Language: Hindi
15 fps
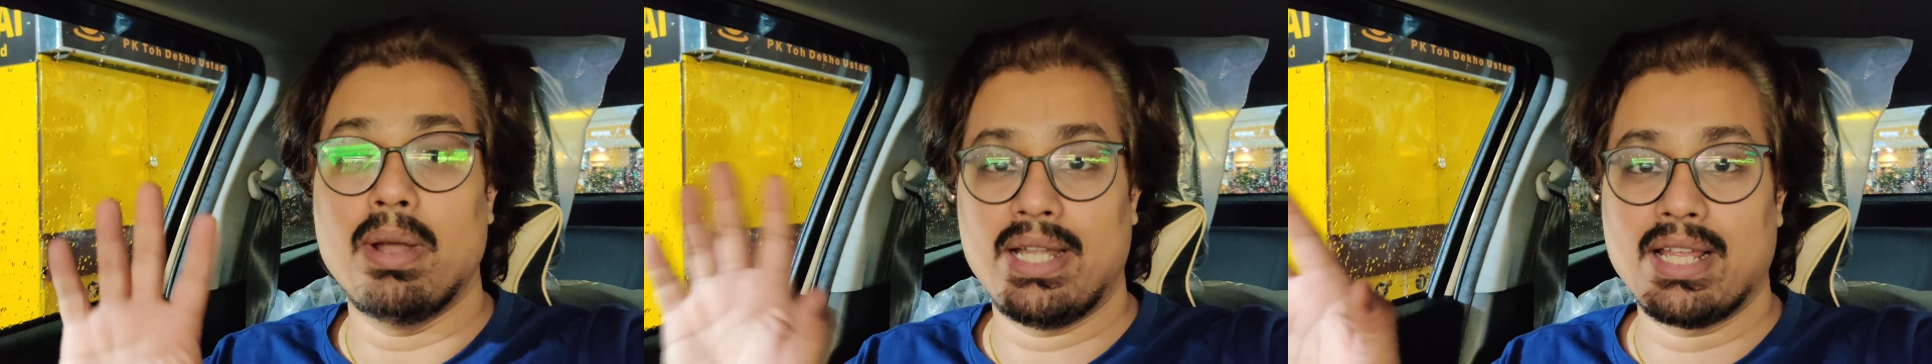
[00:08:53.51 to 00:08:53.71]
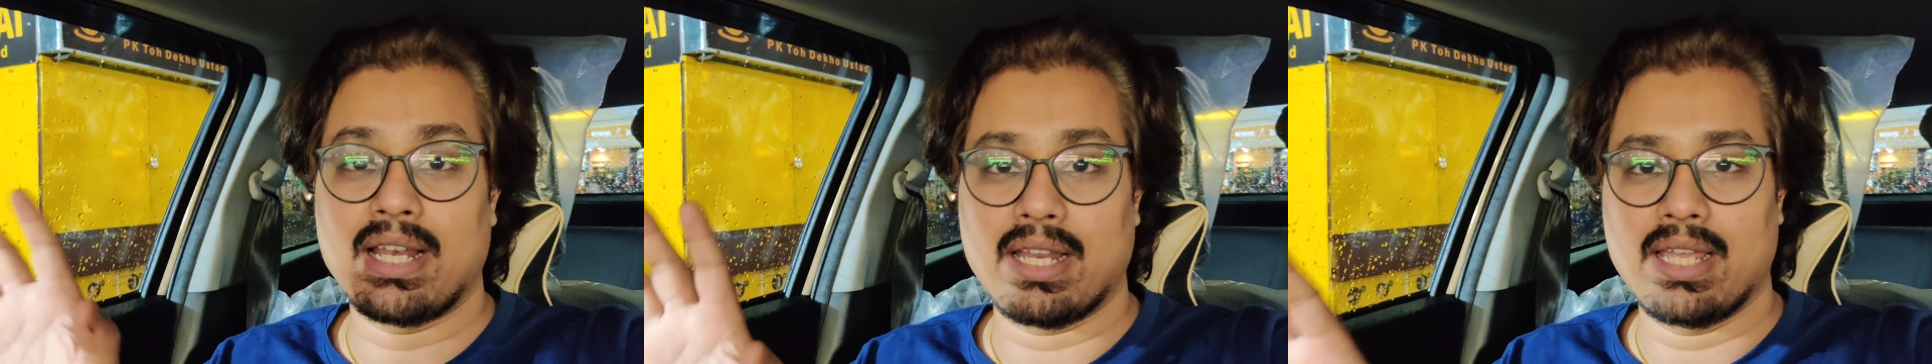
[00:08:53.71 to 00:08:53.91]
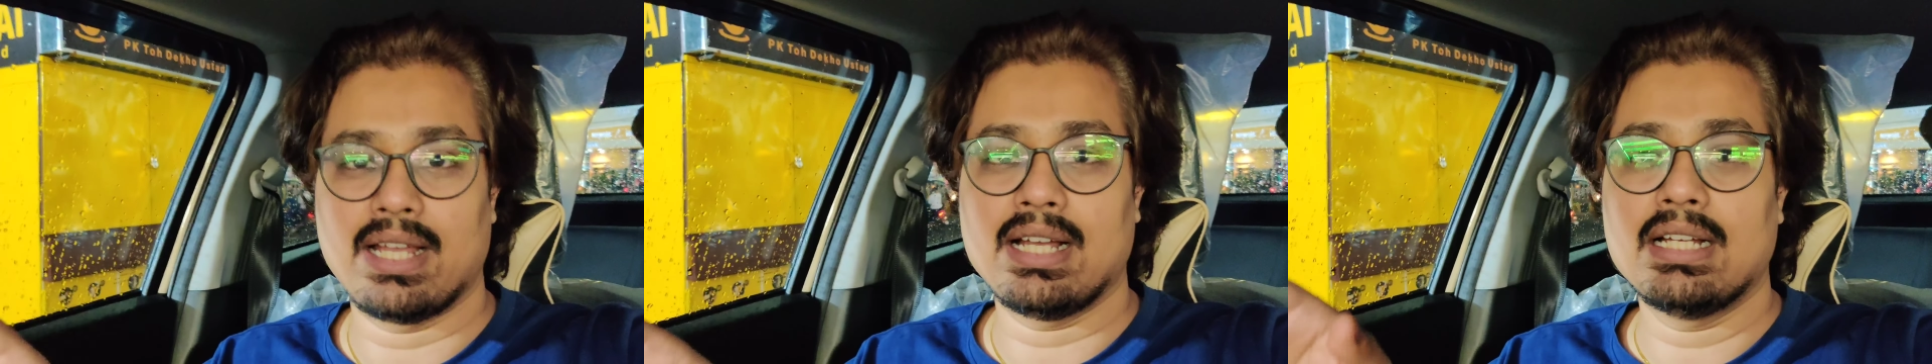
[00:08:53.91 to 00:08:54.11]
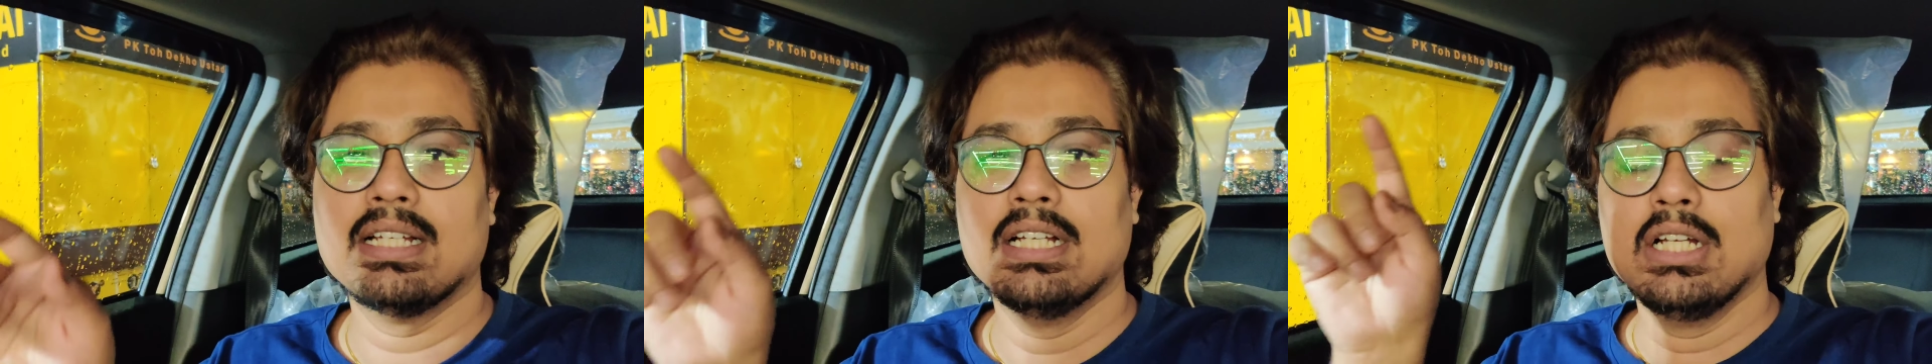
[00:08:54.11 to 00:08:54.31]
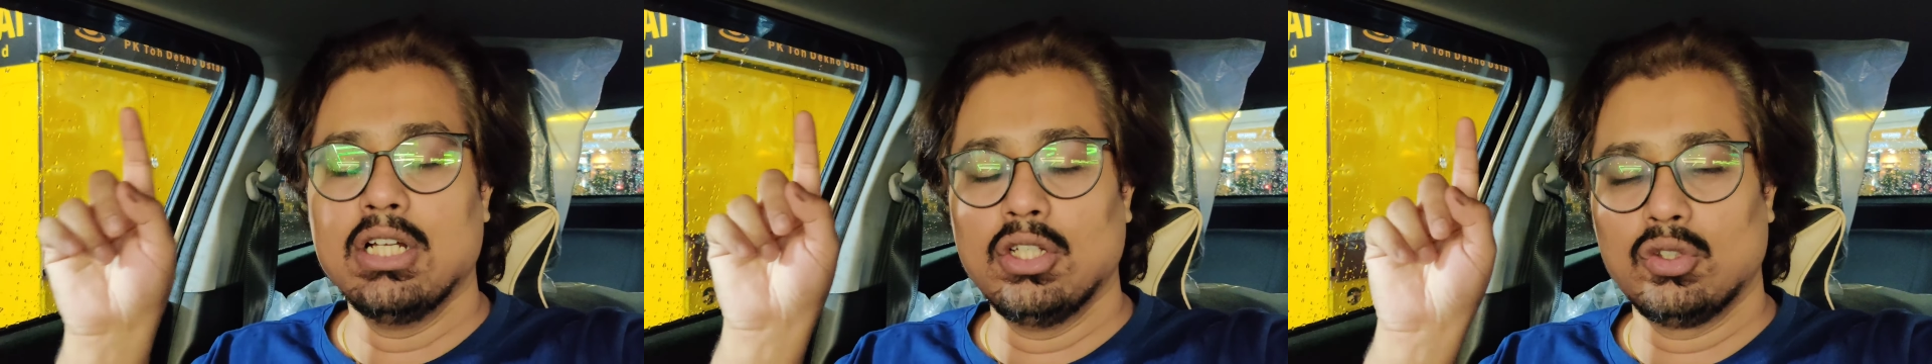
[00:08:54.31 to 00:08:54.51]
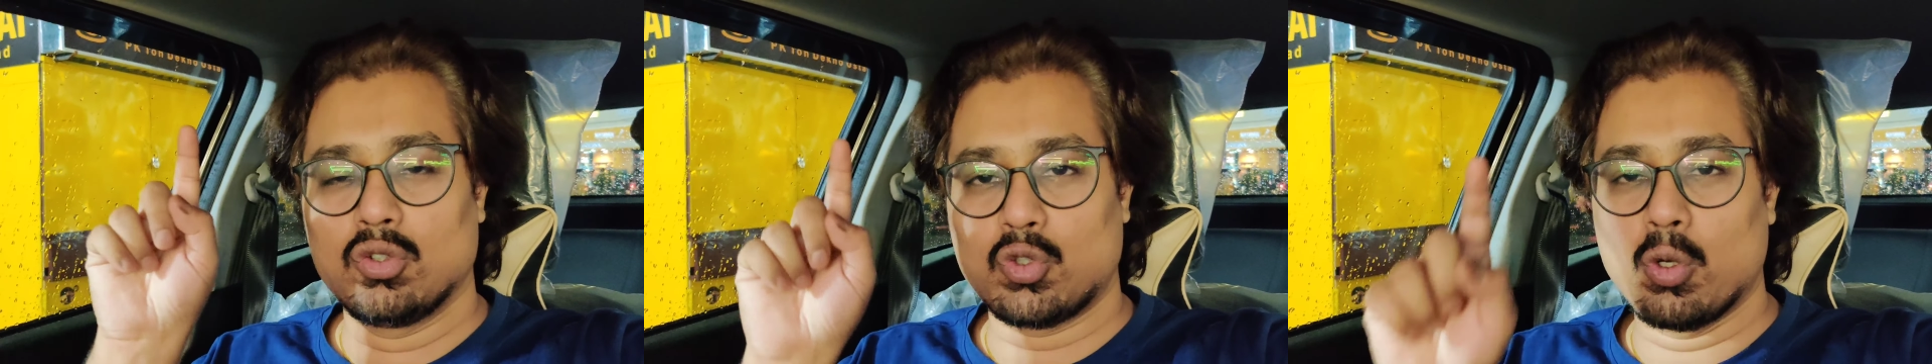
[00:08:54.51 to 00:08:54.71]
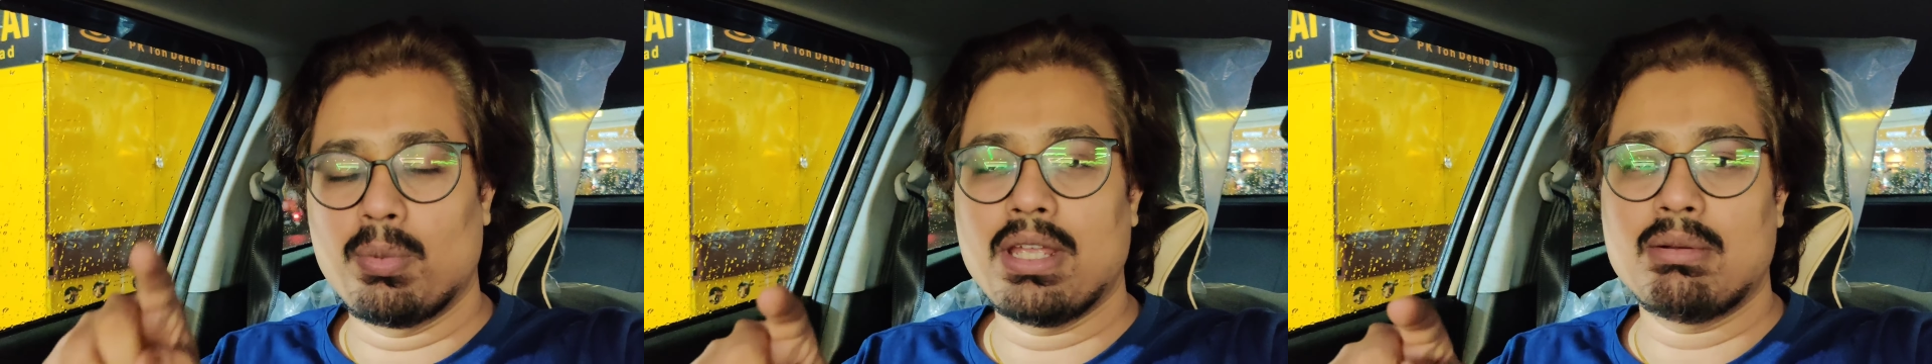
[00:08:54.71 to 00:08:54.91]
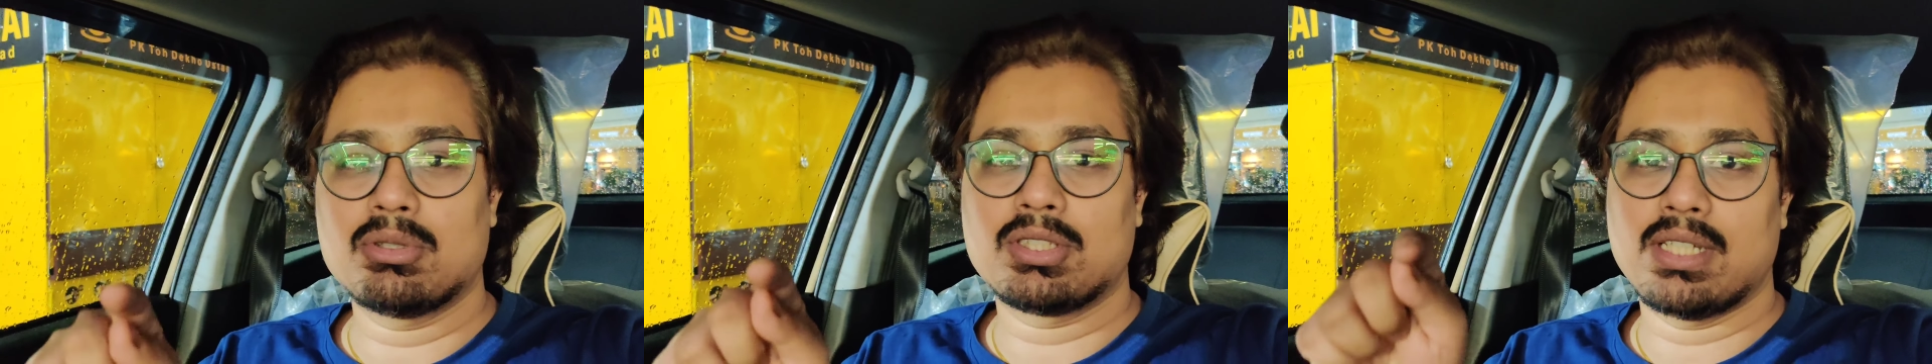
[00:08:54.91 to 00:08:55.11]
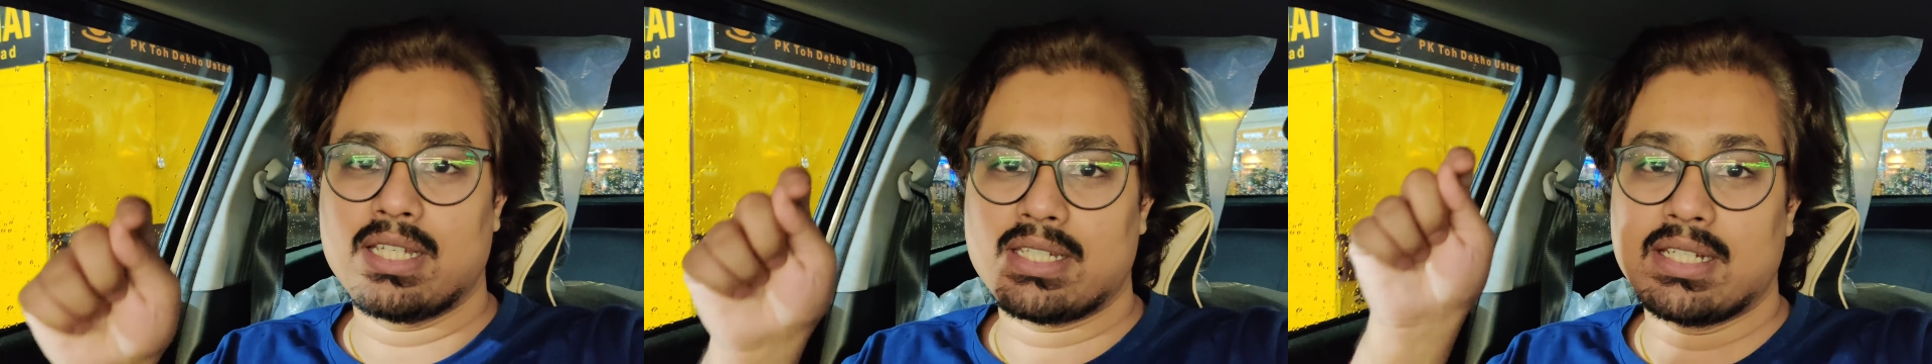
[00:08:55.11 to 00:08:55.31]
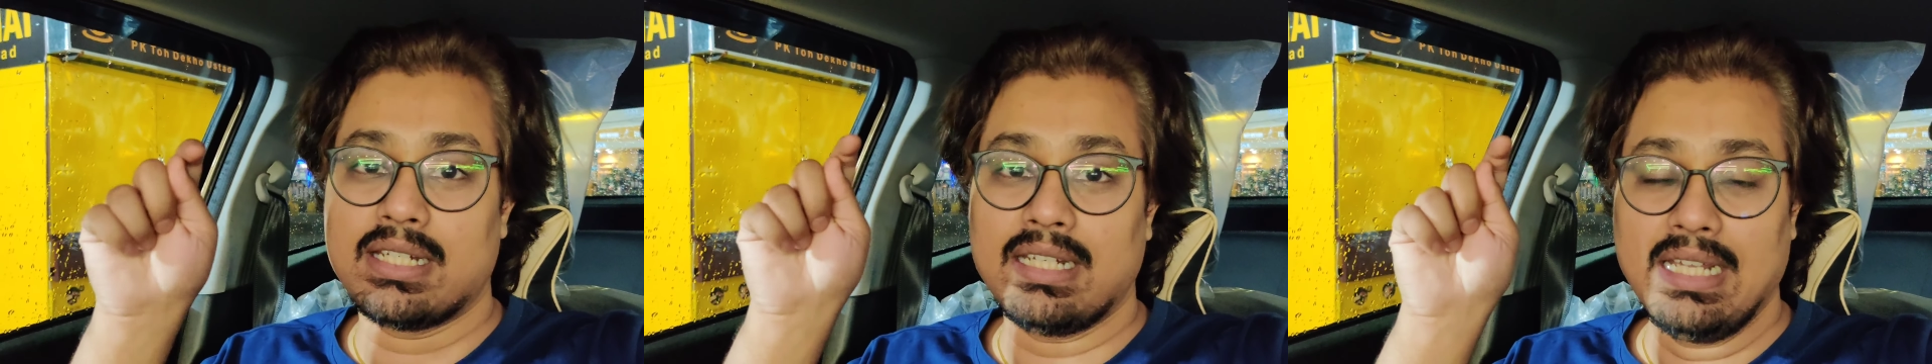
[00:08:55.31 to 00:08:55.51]
बेटर रहेगा तो जो भी है वो
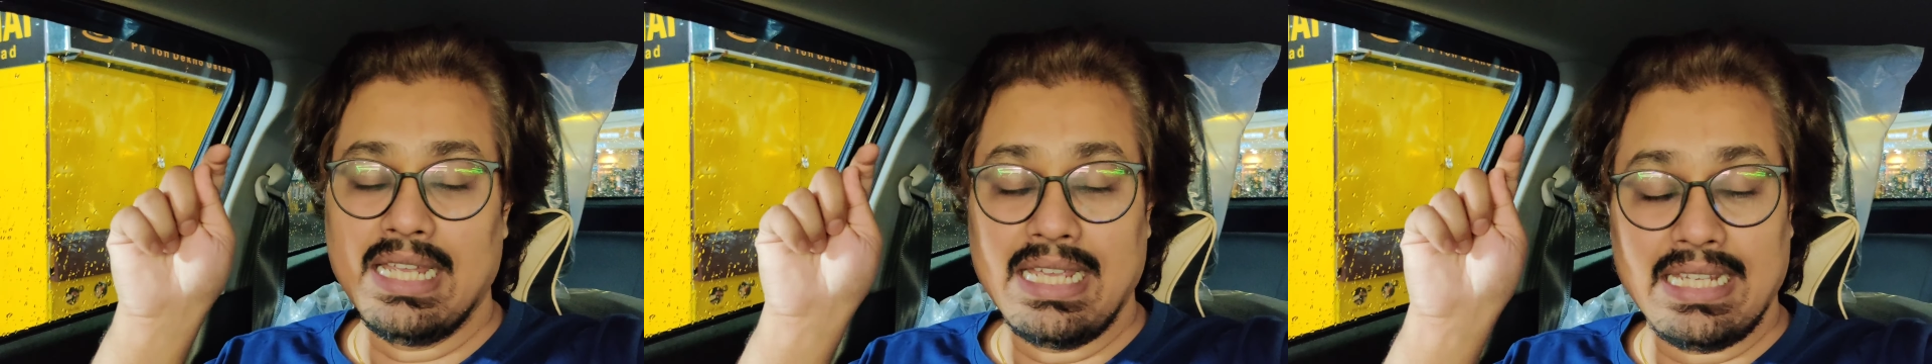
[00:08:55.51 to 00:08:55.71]
सजेशन